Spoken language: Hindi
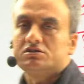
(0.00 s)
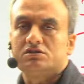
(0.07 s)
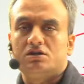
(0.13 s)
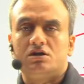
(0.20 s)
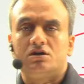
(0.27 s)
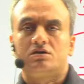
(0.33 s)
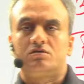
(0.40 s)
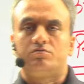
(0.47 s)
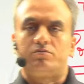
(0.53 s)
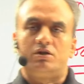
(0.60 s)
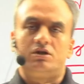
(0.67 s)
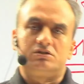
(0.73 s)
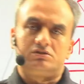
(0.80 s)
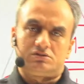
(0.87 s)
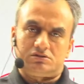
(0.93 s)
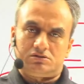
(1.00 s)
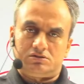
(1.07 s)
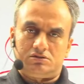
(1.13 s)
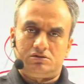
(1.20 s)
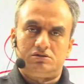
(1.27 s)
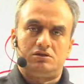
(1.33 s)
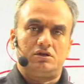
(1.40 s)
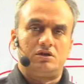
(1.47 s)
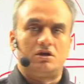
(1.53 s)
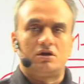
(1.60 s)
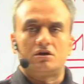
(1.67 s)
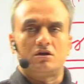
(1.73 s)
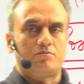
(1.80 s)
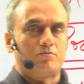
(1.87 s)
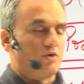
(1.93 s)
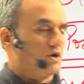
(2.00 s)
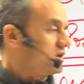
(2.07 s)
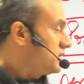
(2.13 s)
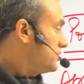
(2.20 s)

लाख प्लस ये आंकड़ा पार कर